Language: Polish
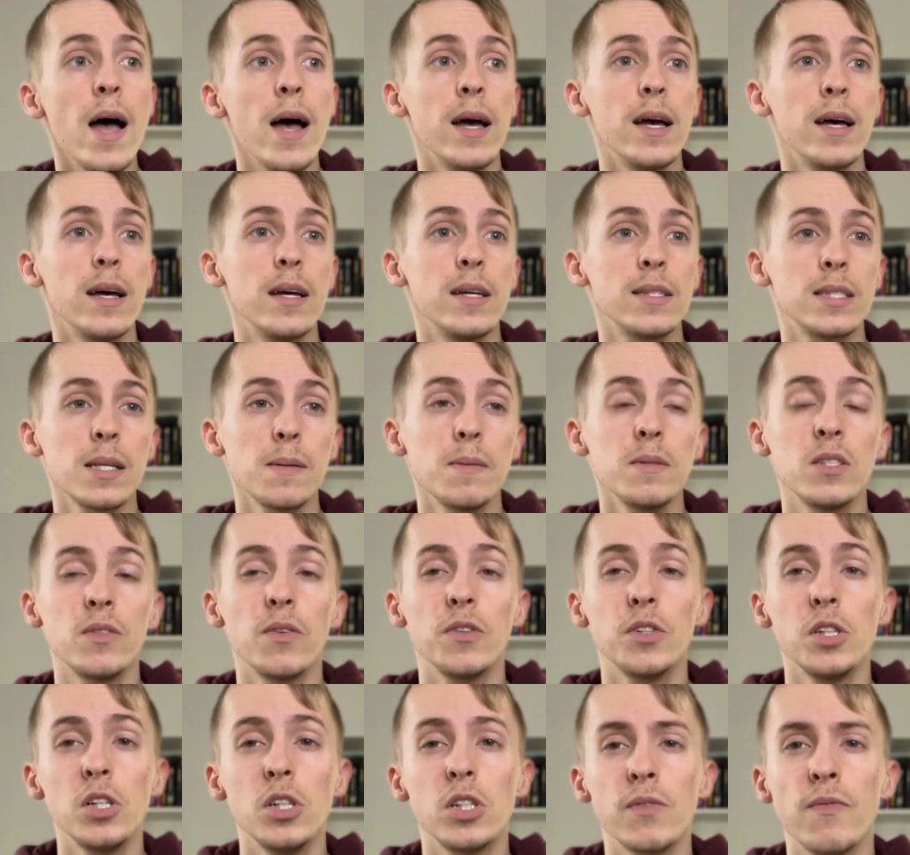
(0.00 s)
E, sami
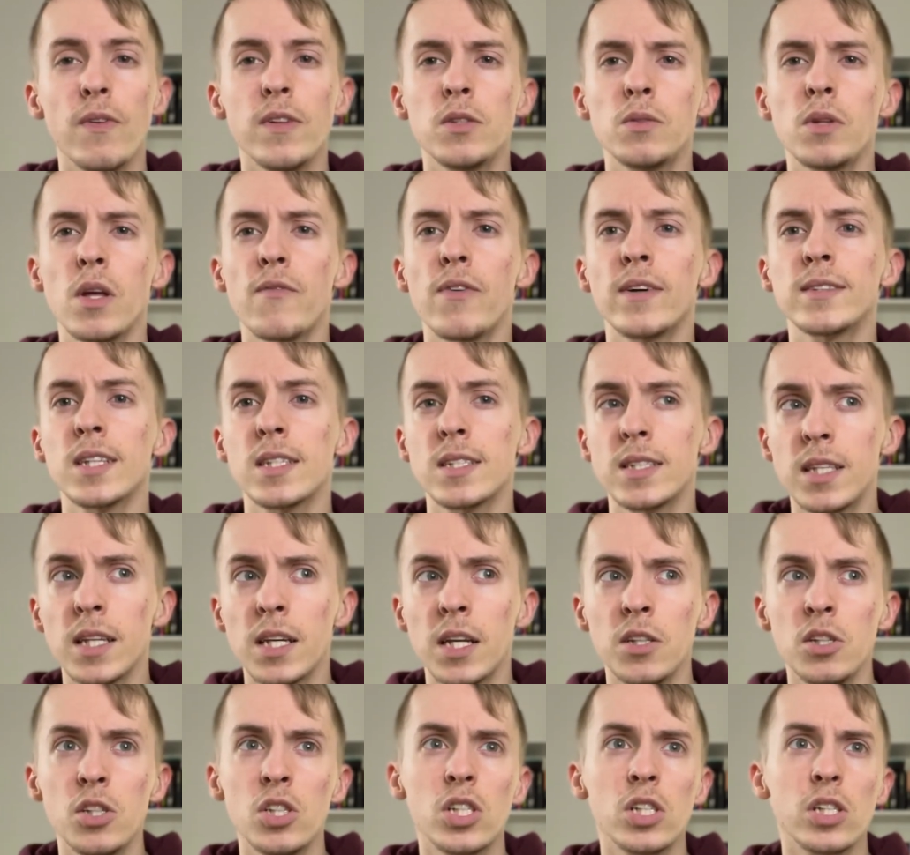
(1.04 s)
stwierdzili, że więcej tej
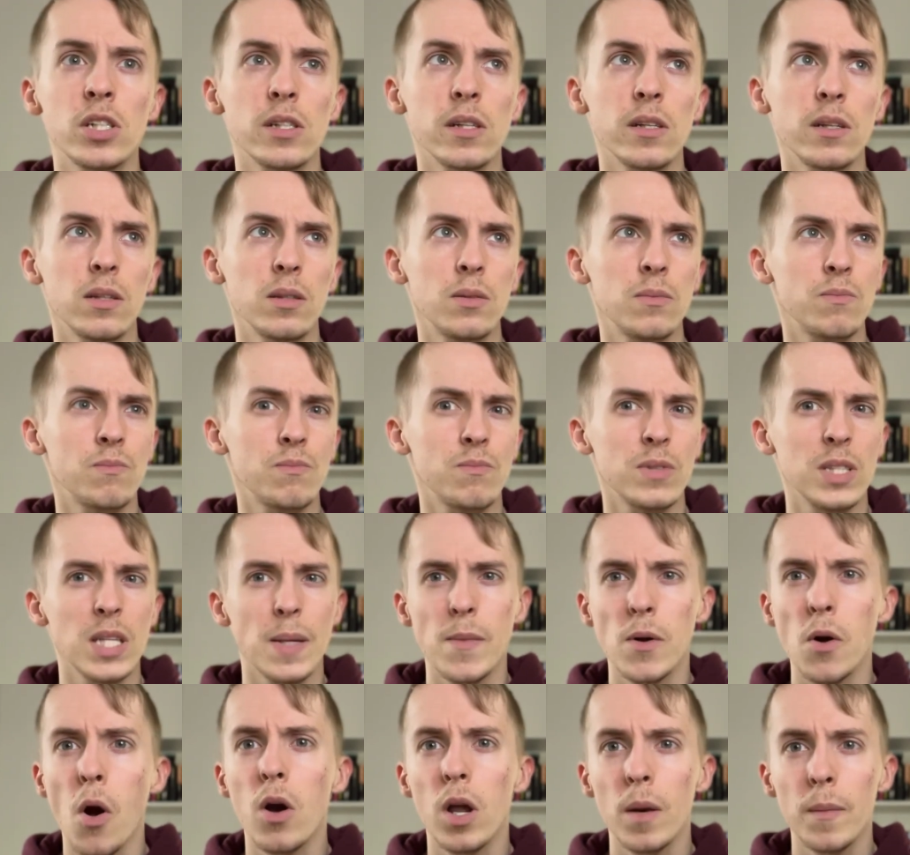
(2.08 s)
fantastyki niż e,
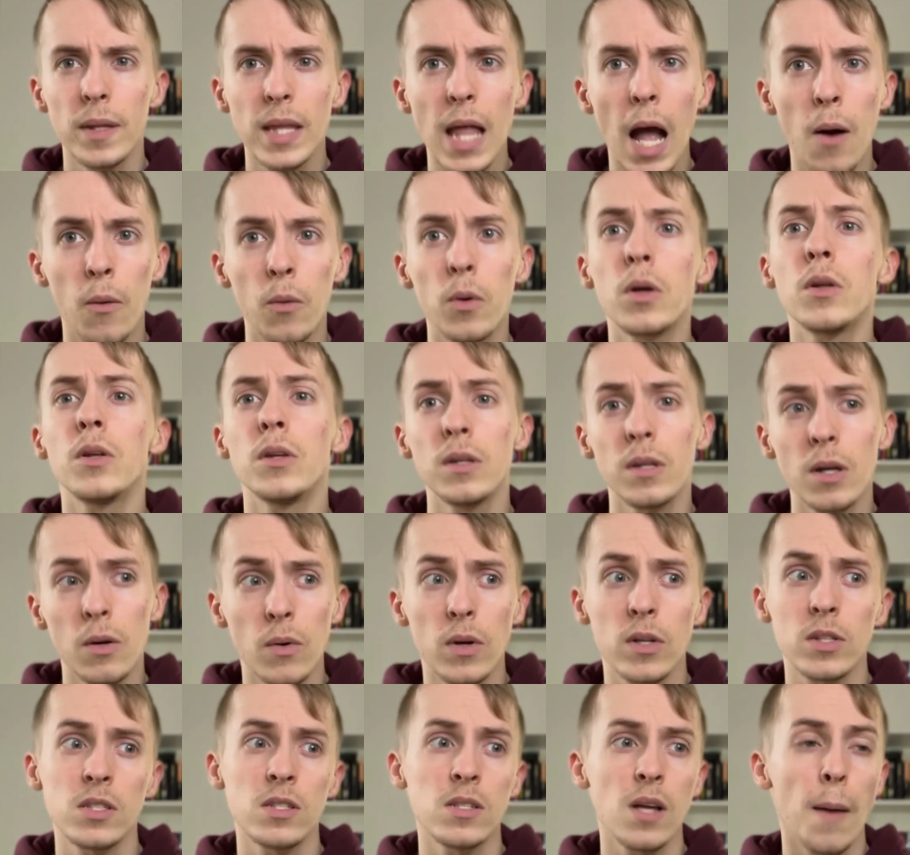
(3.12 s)
samego kryminału i
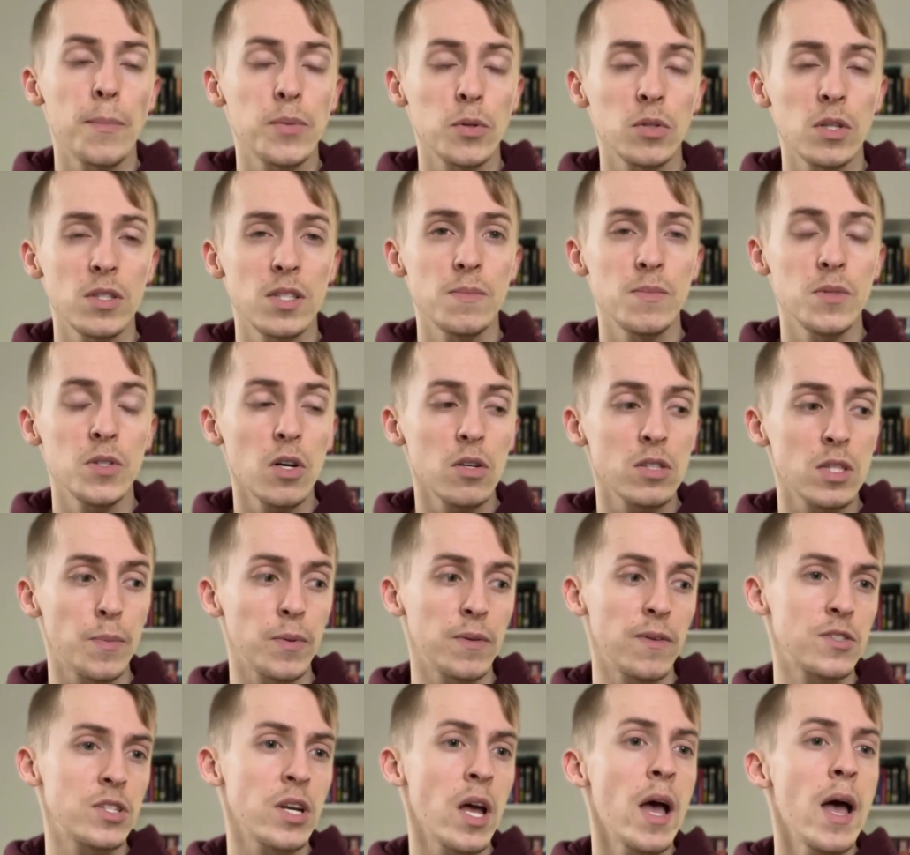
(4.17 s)
akurat się absolutnie z nim zgodzę,
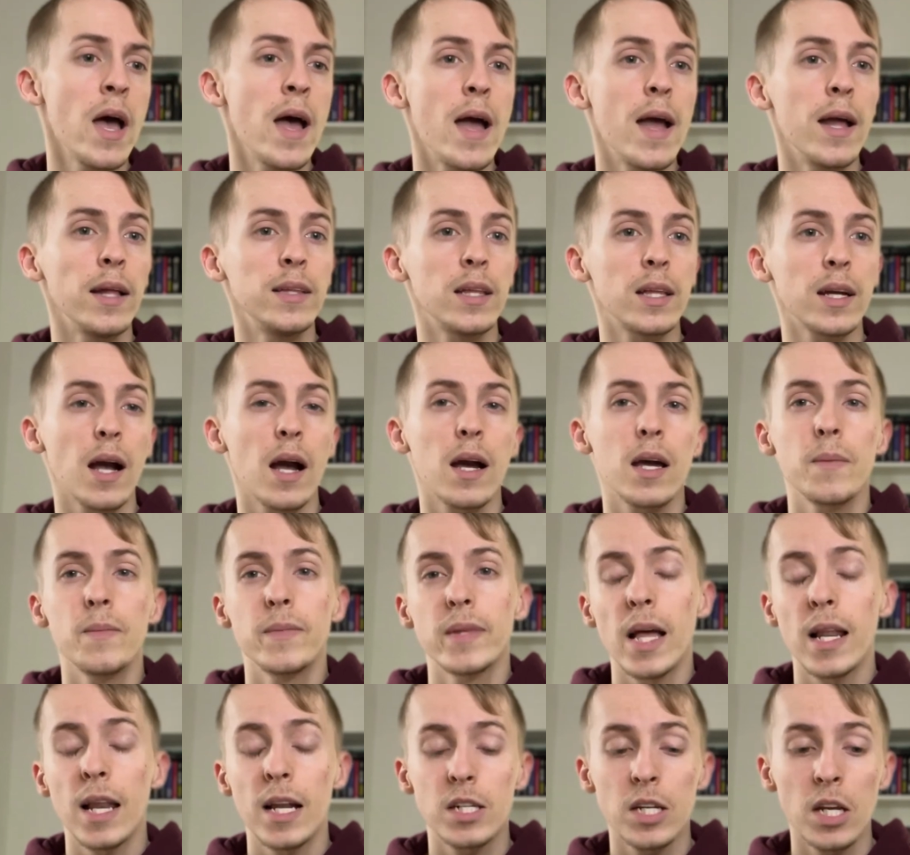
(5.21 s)
ponieważ taka
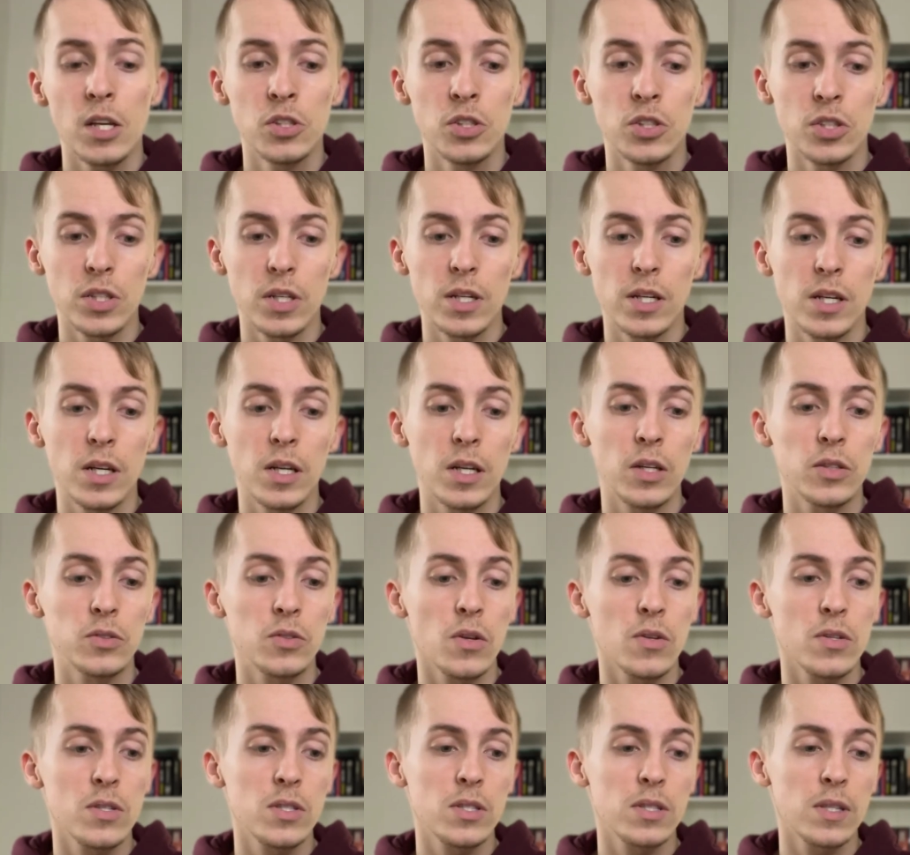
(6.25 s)
kryminalna część e,
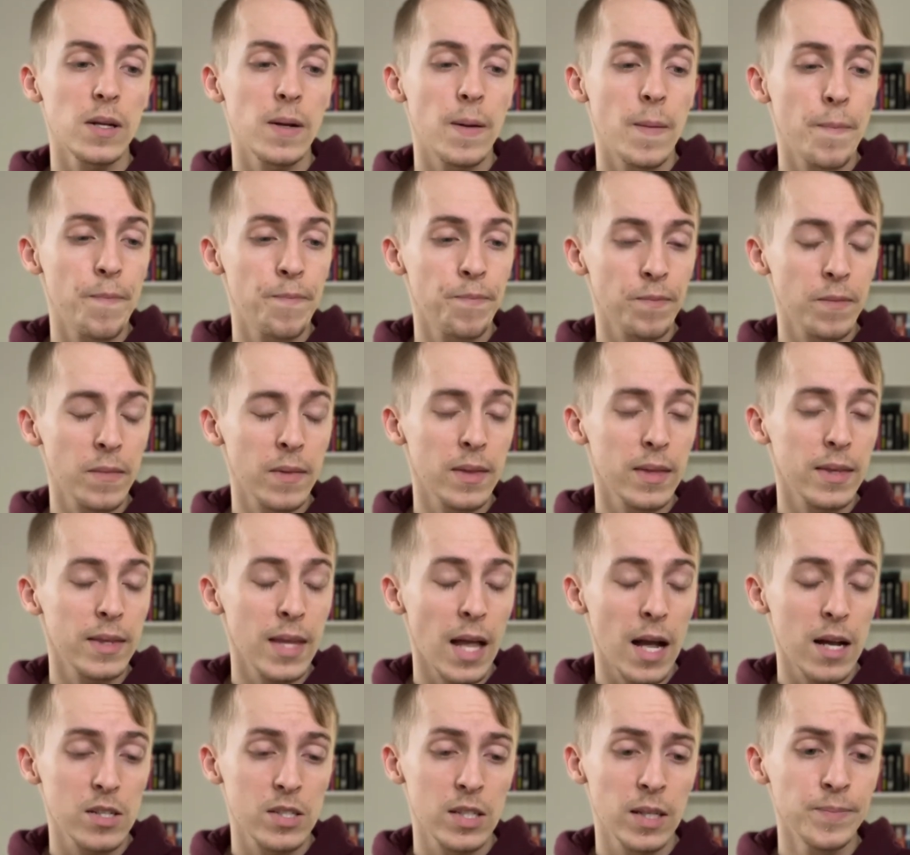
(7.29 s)
to jest
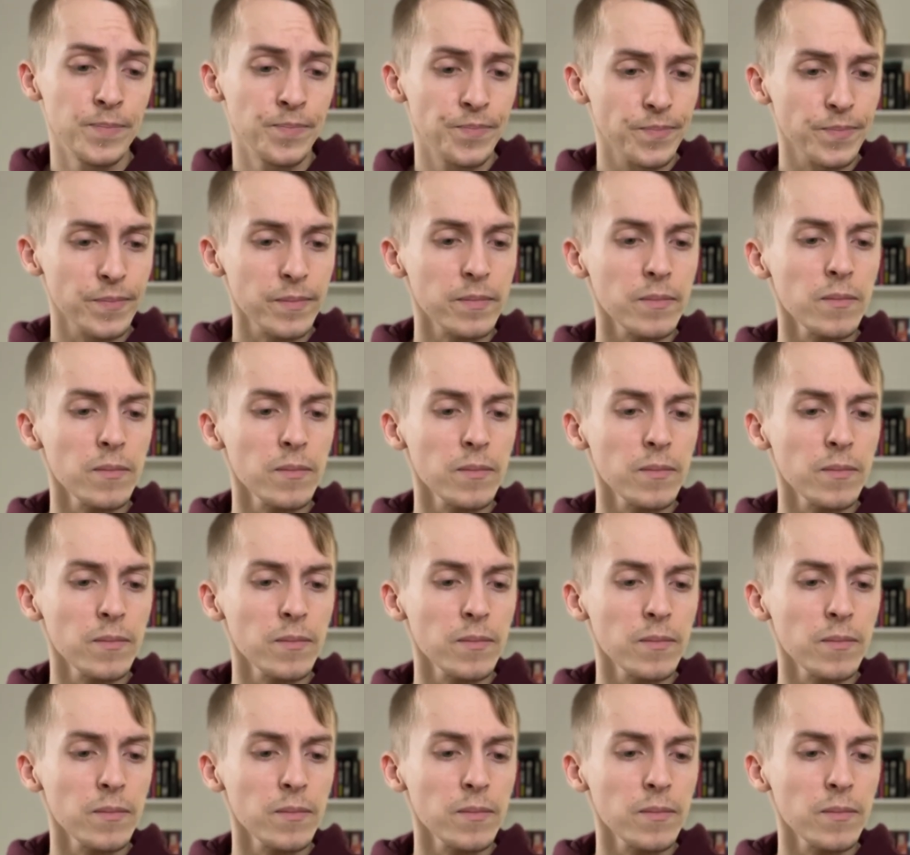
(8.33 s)
ta, że